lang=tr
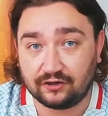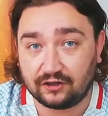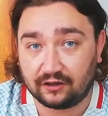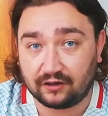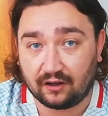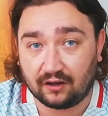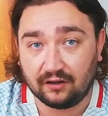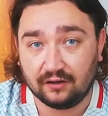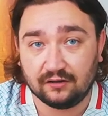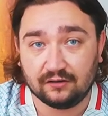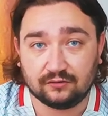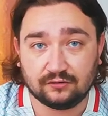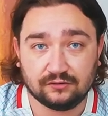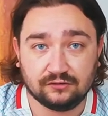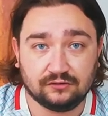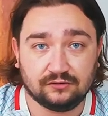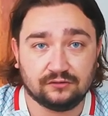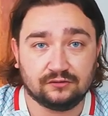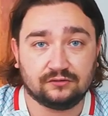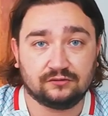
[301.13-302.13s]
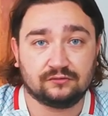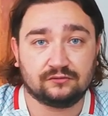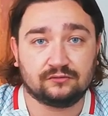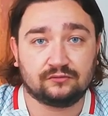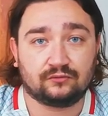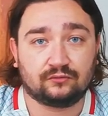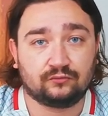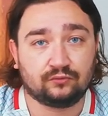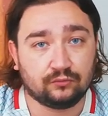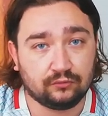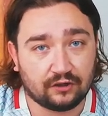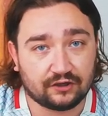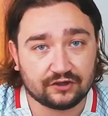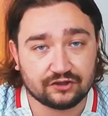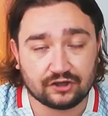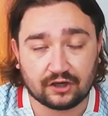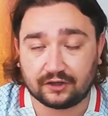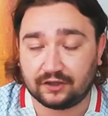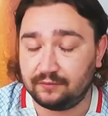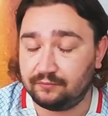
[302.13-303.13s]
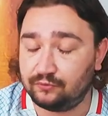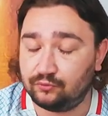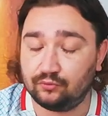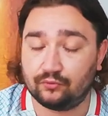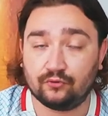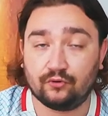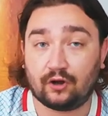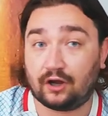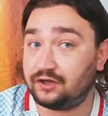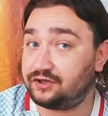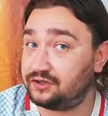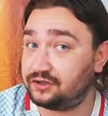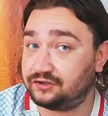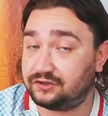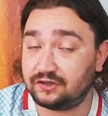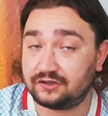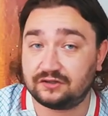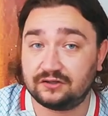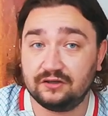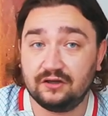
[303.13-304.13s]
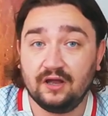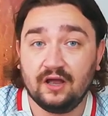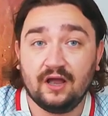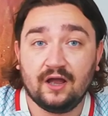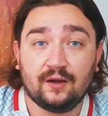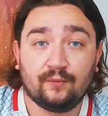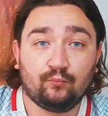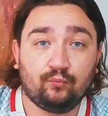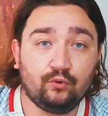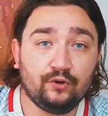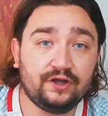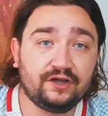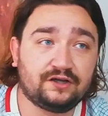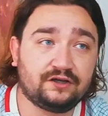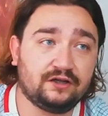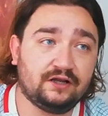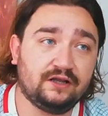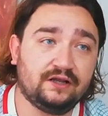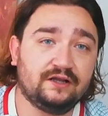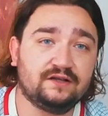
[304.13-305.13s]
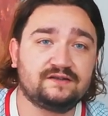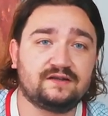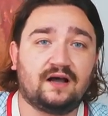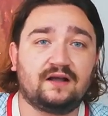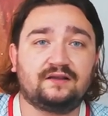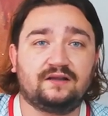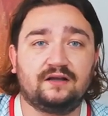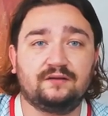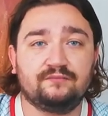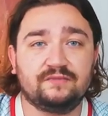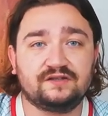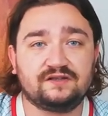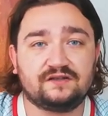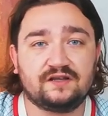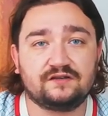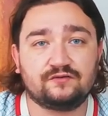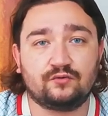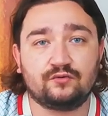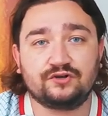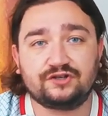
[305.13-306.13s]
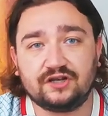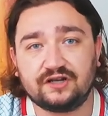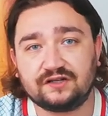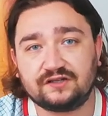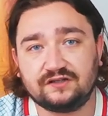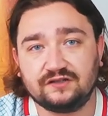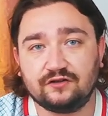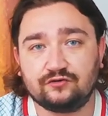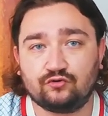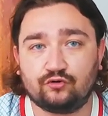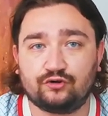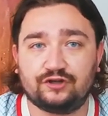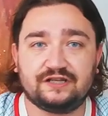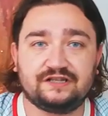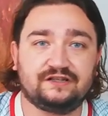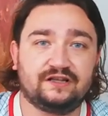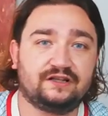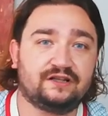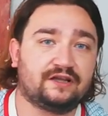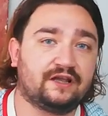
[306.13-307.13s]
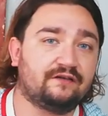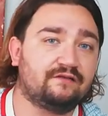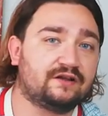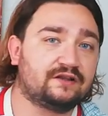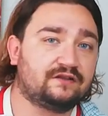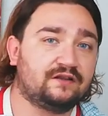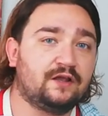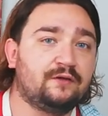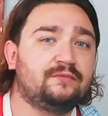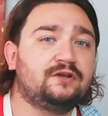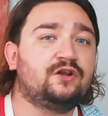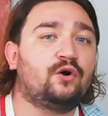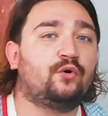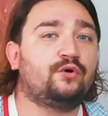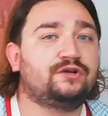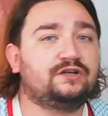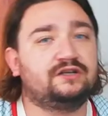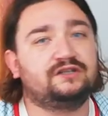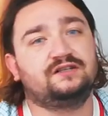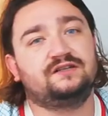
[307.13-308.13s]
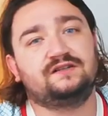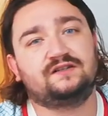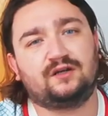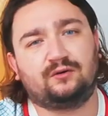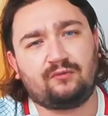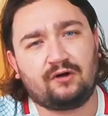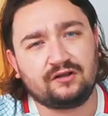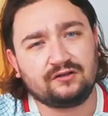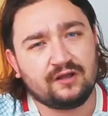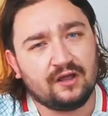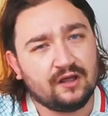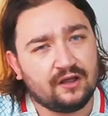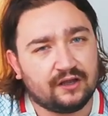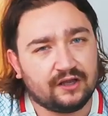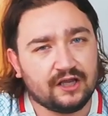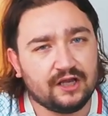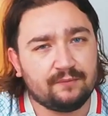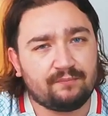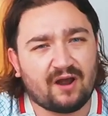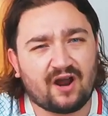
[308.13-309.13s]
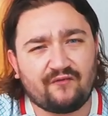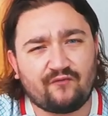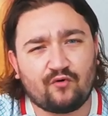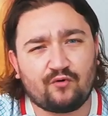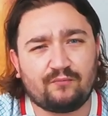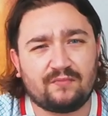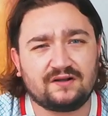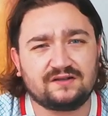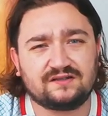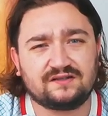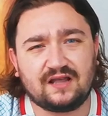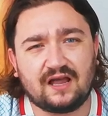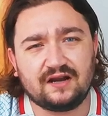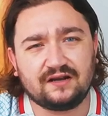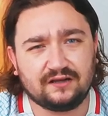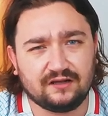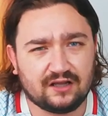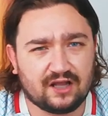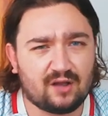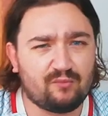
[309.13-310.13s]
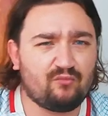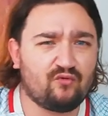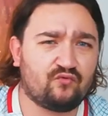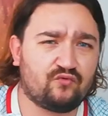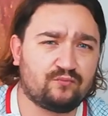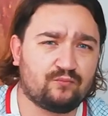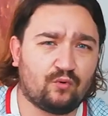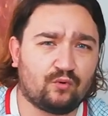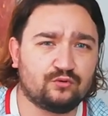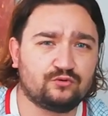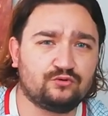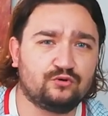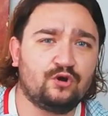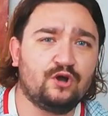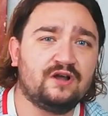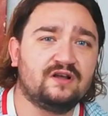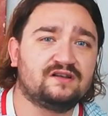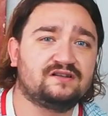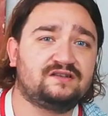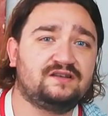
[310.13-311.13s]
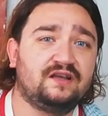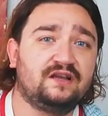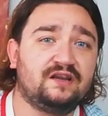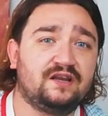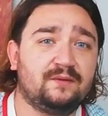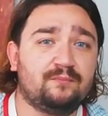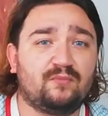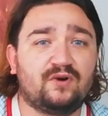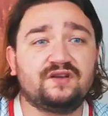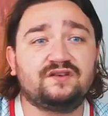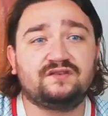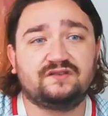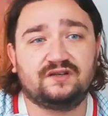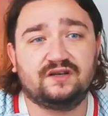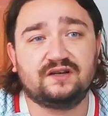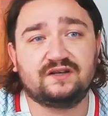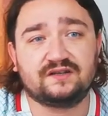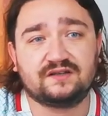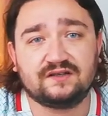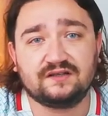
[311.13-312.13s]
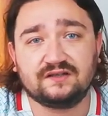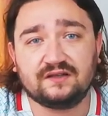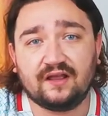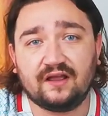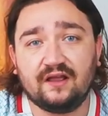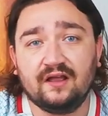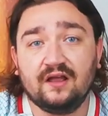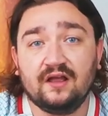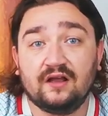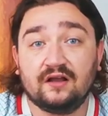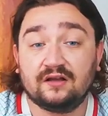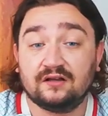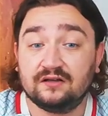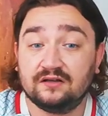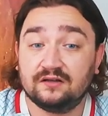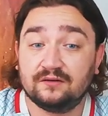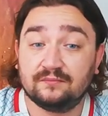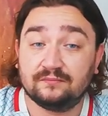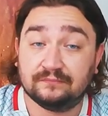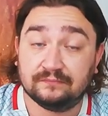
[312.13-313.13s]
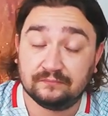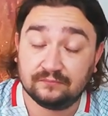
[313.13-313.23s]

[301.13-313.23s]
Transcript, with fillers: yana e, kullanacak gibi duruyor açıkçası. Bu ikiliyi zaten biz sezon içerisinde çok izledik. Evet Lemina oynadığı zaman iyi performans sergileyen bir futbolcu seri maç içerisinde e,